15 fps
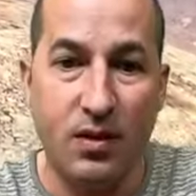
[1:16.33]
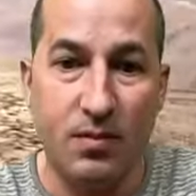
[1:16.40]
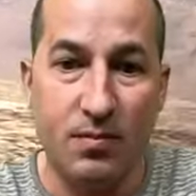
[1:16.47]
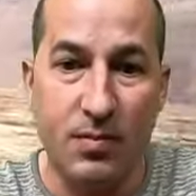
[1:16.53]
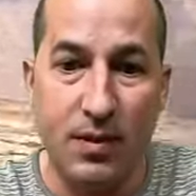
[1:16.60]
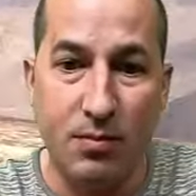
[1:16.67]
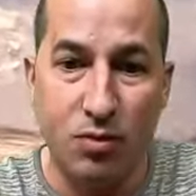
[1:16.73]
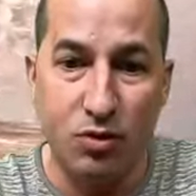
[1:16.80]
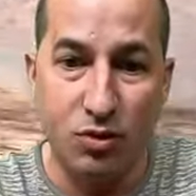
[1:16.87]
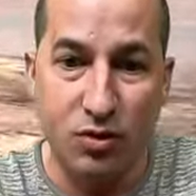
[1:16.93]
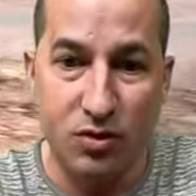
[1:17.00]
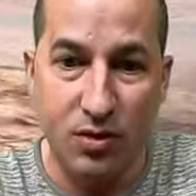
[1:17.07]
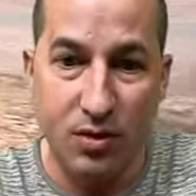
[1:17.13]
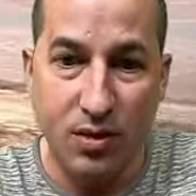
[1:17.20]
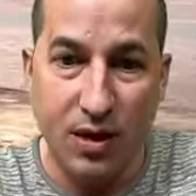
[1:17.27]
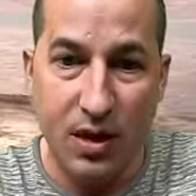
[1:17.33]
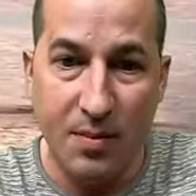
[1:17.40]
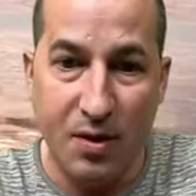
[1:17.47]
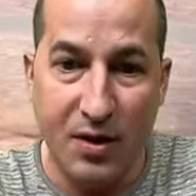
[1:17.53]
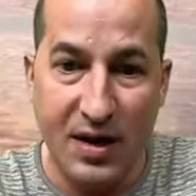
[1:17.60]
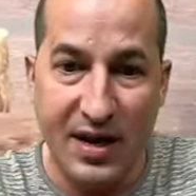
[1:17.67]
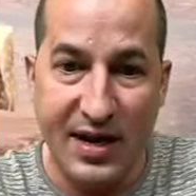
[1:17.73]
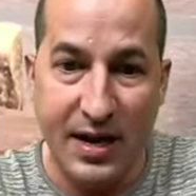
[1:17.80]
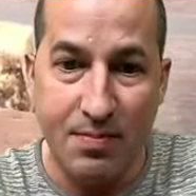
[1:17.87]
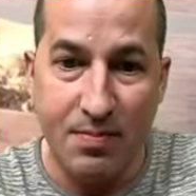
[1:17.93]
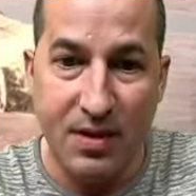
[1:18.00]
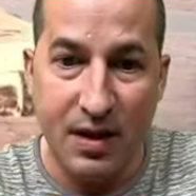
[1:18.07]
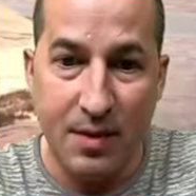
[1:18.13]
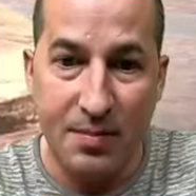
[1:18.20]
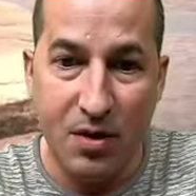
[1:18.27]
Vamos. A lo mejor a
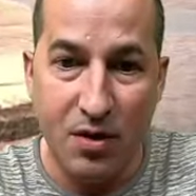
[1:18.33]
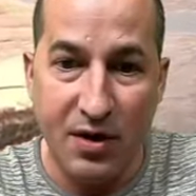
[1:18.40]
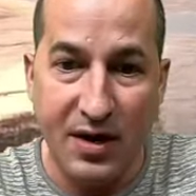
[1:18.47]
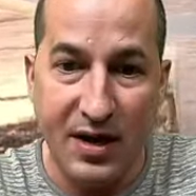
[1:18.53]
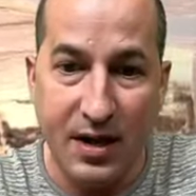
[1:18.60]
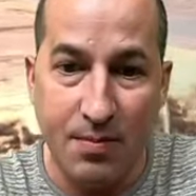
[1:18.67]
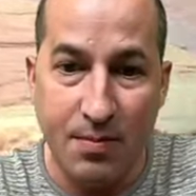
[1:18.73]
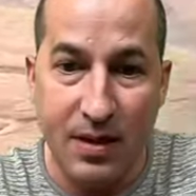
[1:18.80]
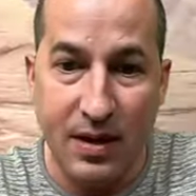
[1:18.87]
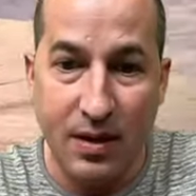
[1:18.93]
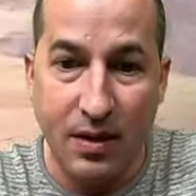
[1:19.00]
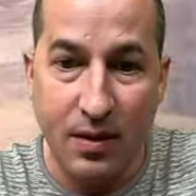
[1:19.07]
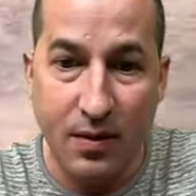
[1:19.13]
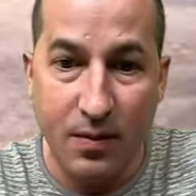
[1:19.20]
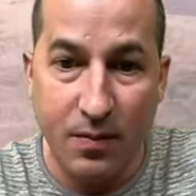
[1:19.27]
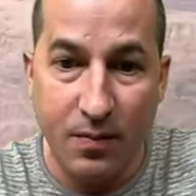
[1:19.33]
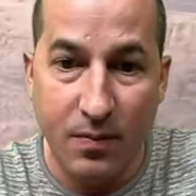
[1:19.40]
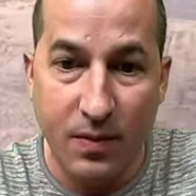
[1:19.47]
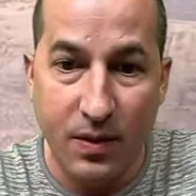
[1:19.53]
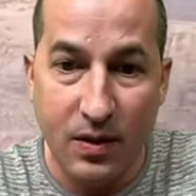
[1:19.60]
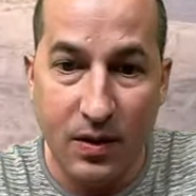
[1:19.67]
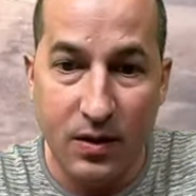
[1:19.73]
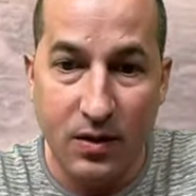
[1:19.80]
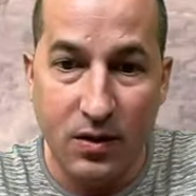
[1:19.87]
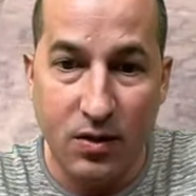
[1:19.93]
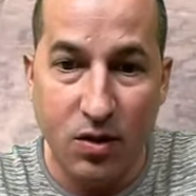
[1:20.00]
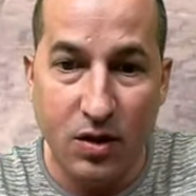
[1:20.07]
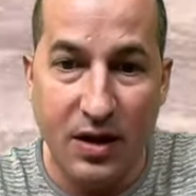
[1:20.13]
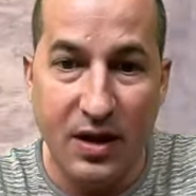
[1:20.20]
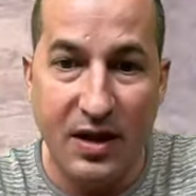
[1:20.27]
Cramban. A lo mejor a Cramban.
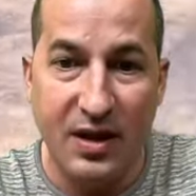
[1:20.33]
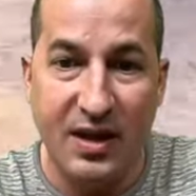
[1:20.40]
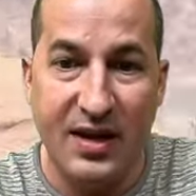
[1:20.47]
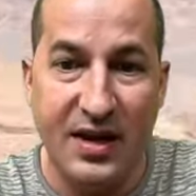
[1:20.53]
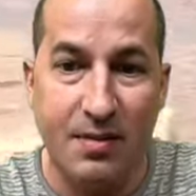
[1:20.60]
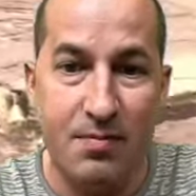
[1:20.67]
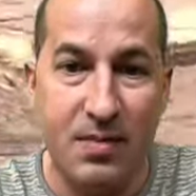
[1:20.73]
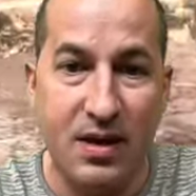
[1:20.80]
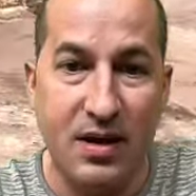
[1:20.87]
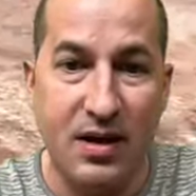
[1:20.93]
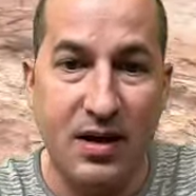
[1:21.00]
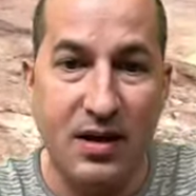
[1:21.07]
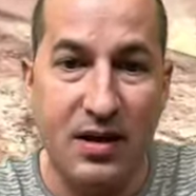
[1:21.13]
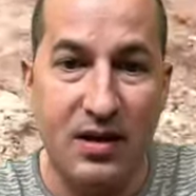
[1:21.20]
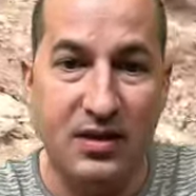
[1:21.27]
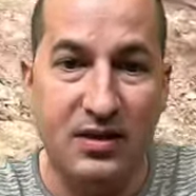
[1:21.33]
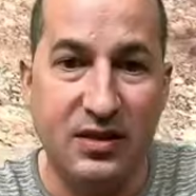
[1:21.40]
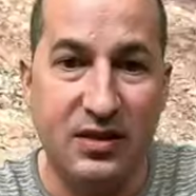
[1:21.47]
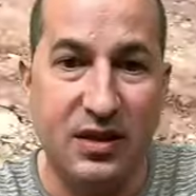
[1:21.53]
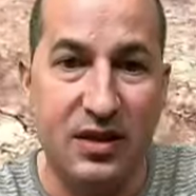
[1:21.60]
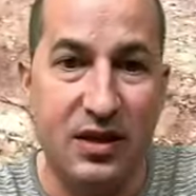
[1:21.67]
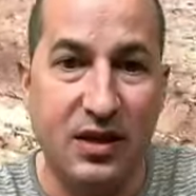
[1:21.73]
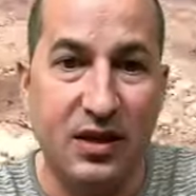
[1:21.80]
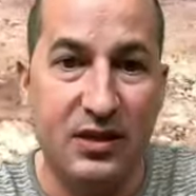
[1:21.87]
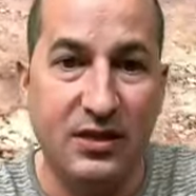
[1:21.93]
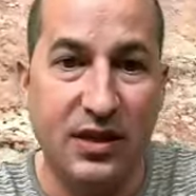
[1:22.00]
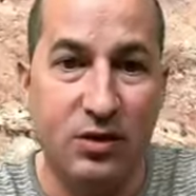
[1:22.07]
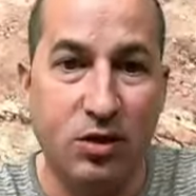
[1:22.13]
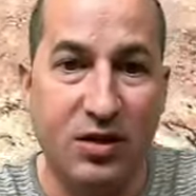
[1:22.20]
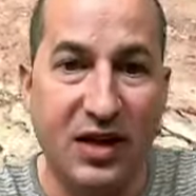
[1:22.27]
Ok, ni Cramban, ni
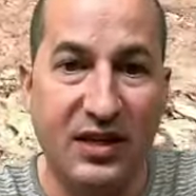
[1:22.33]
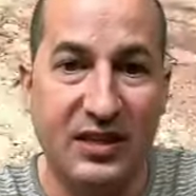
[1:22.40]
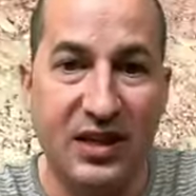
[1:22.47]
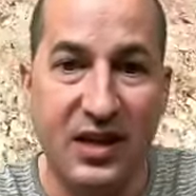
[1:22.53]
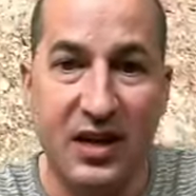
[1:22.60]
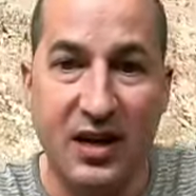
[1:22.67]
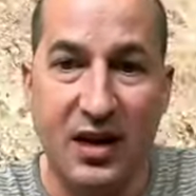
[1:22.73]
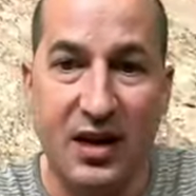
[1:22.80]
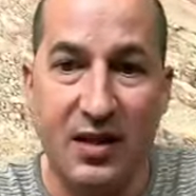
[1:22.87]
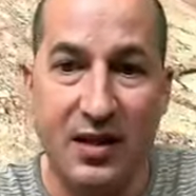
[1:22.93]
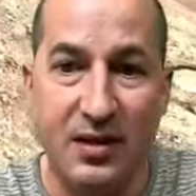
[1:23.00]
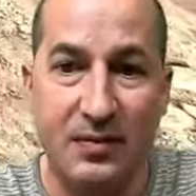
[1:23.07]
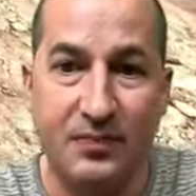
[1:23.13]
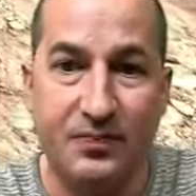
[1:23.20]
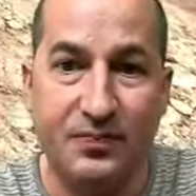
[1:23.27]
113, ni nada.